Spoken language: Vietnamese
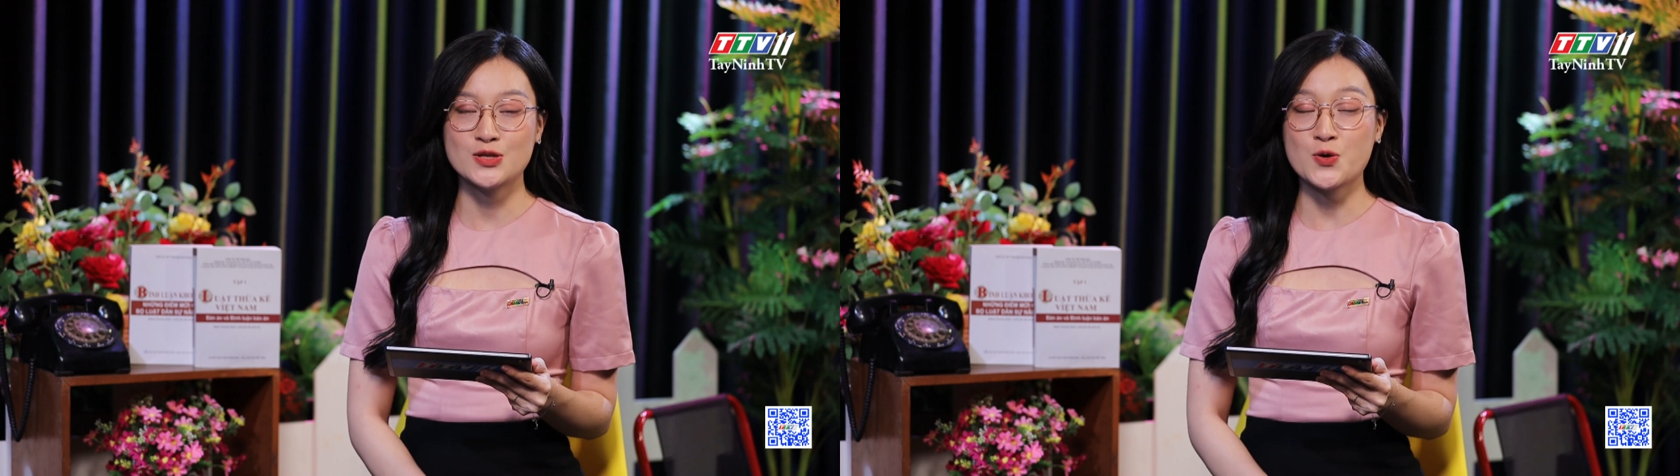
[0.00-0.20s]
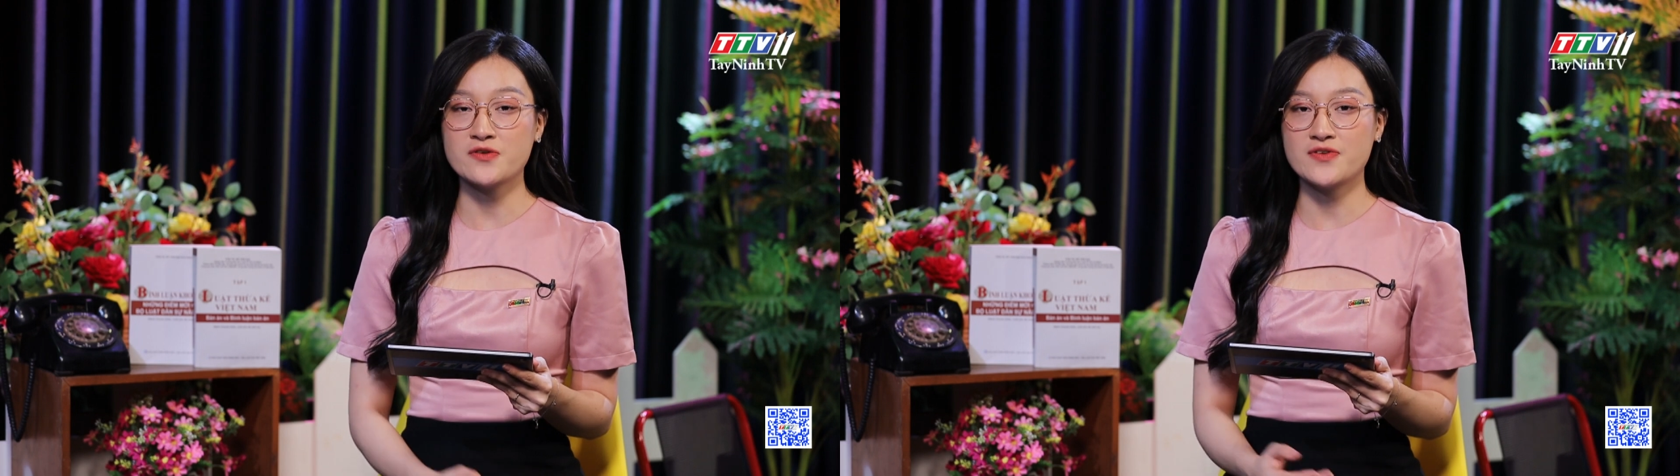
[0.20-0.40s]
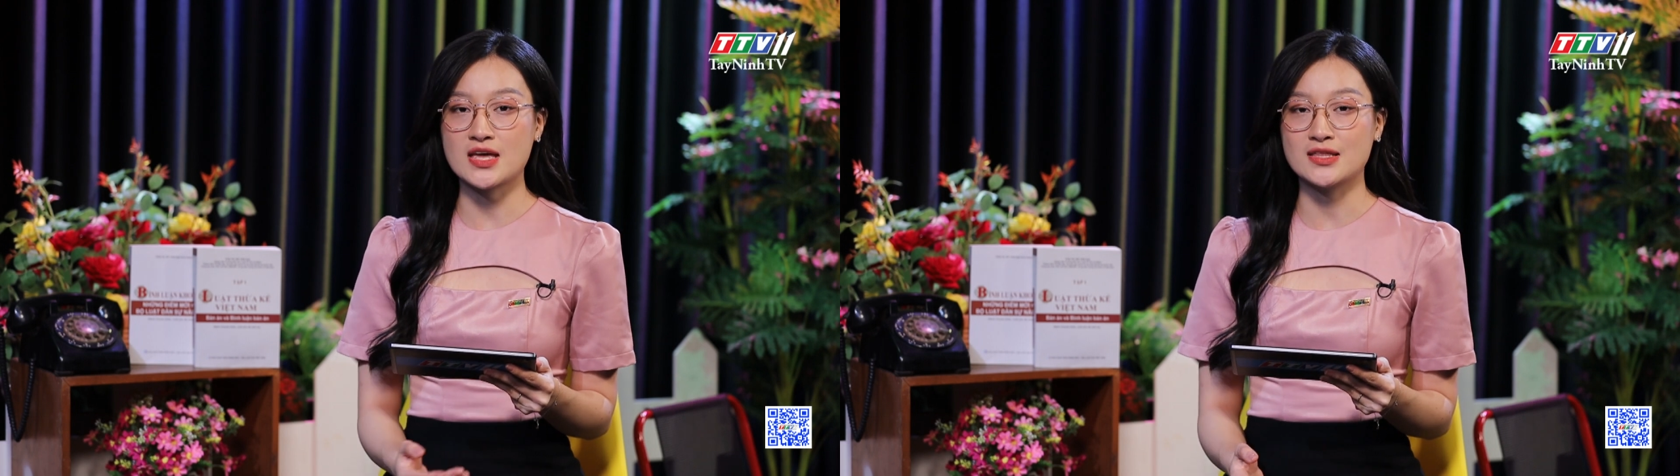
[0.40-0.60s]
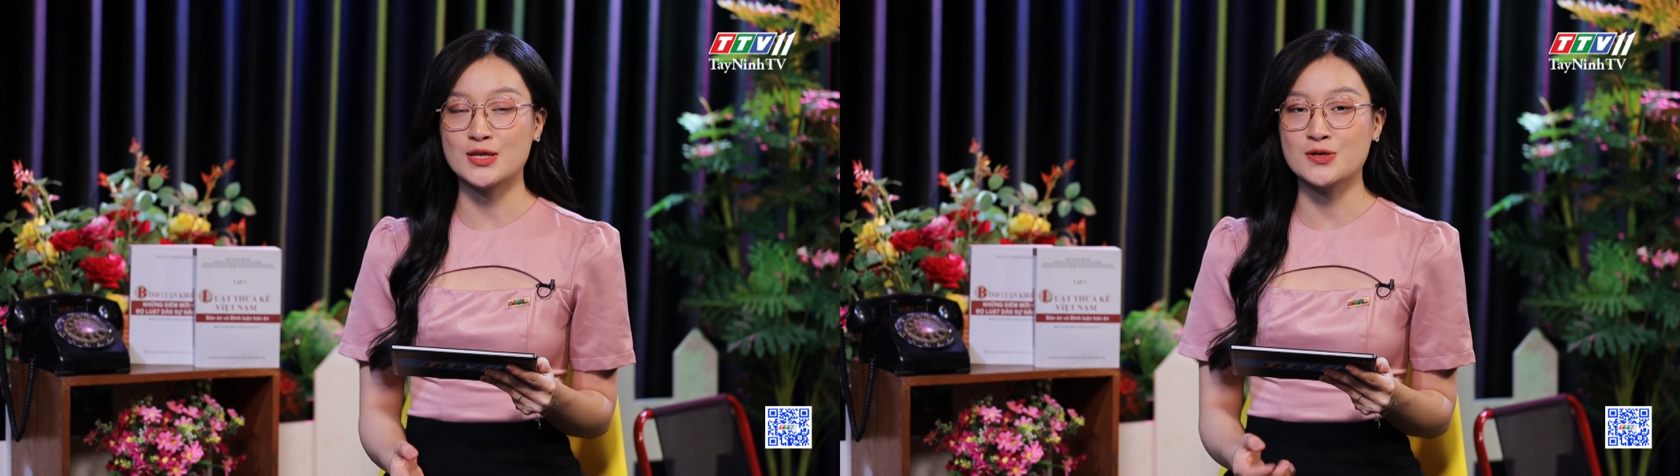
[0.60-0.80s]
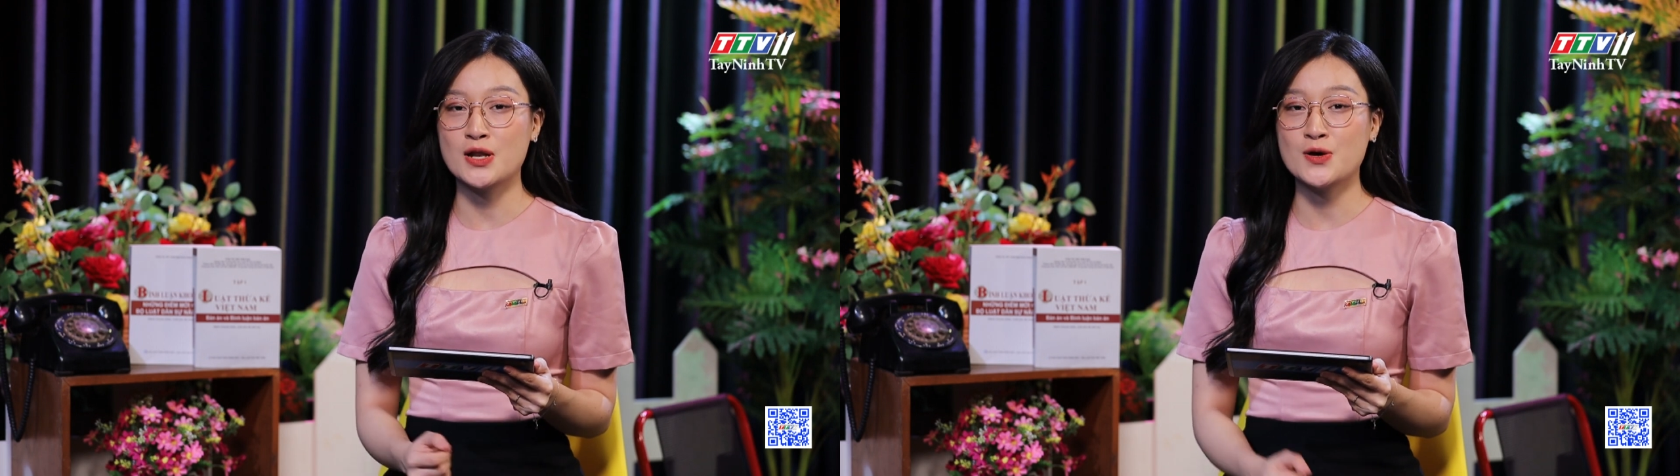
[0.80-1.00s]
Thưa quý vị,
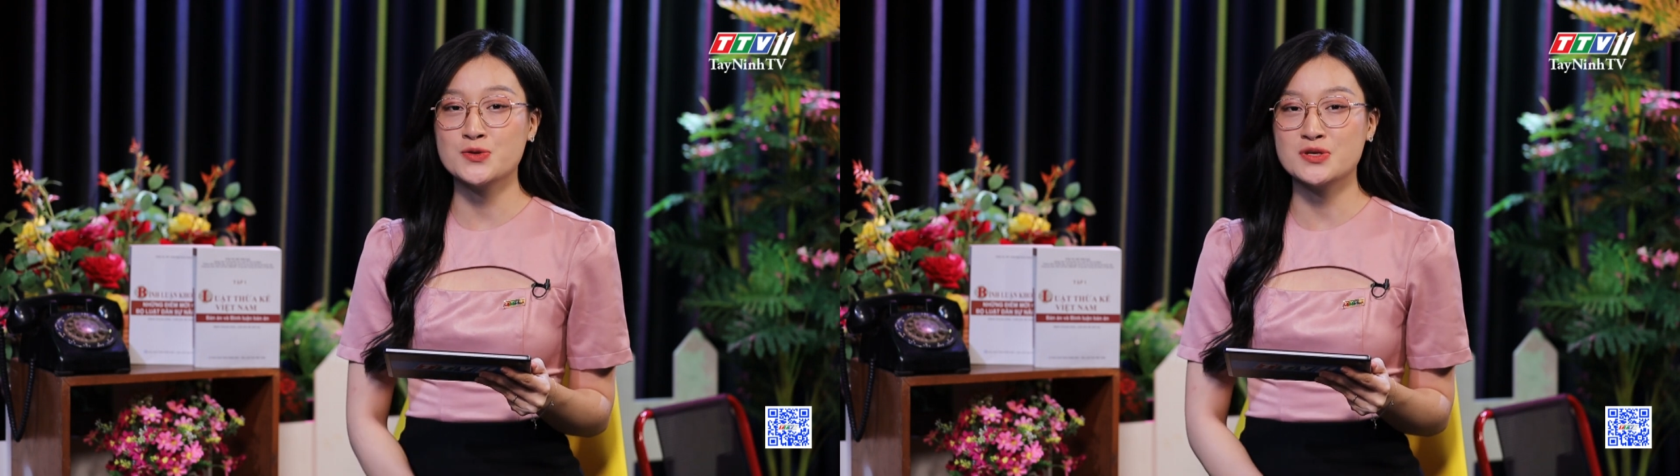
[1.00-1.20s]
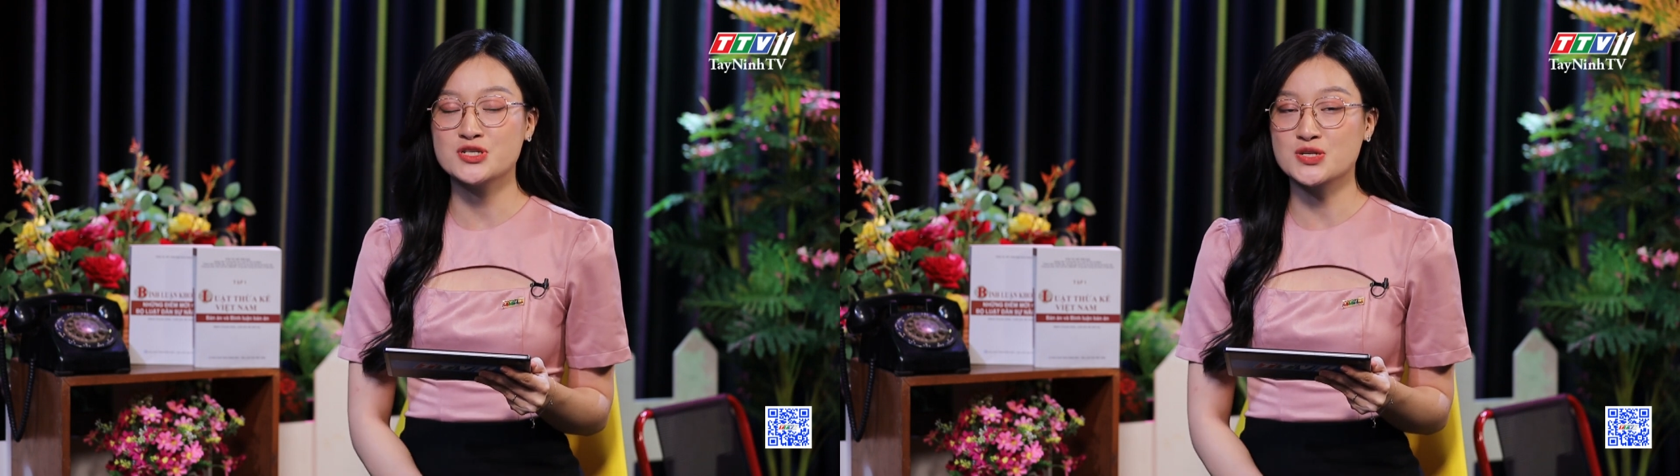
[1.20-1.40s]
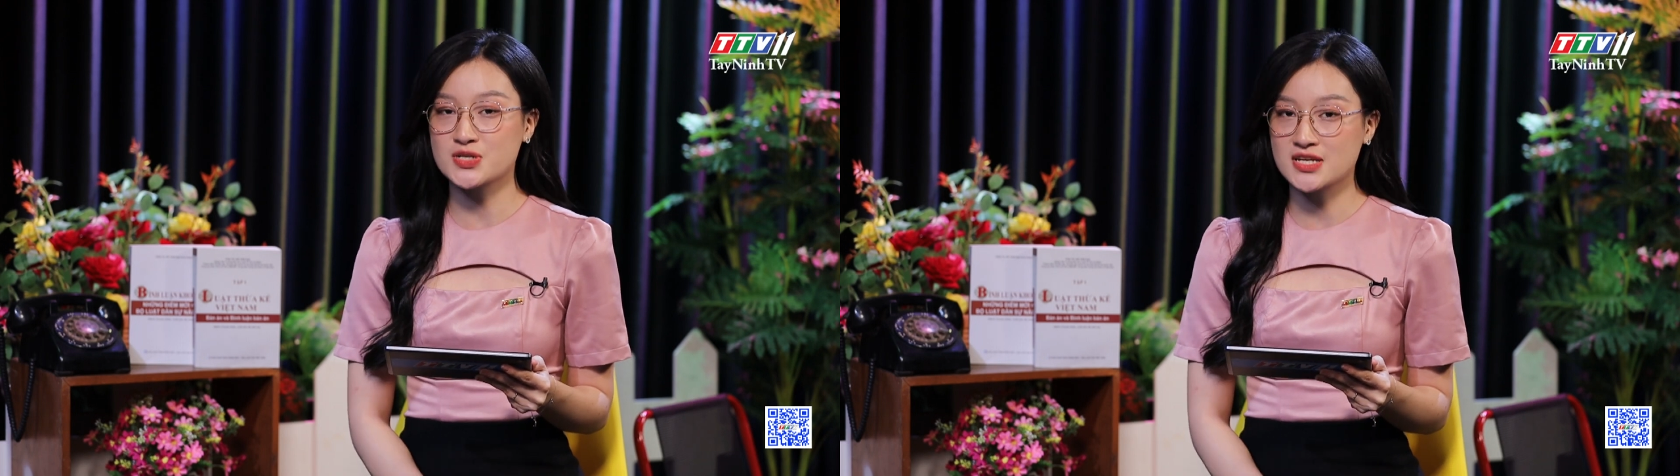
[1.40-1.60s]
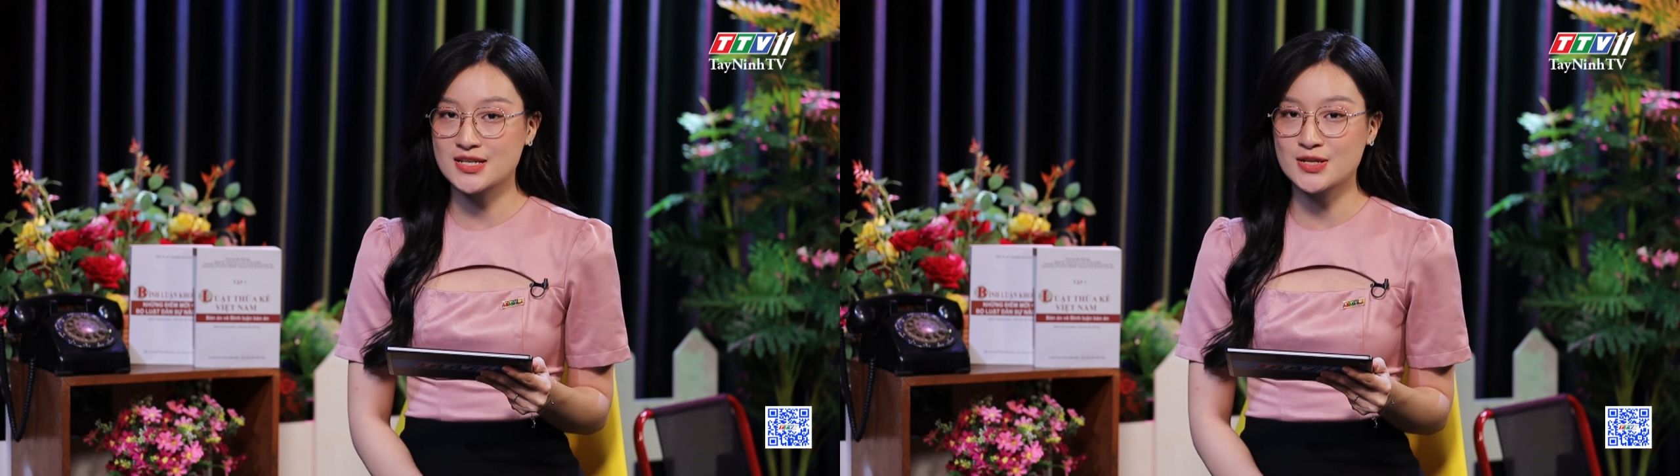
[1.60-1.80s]
thì từ lâu chương trình truyền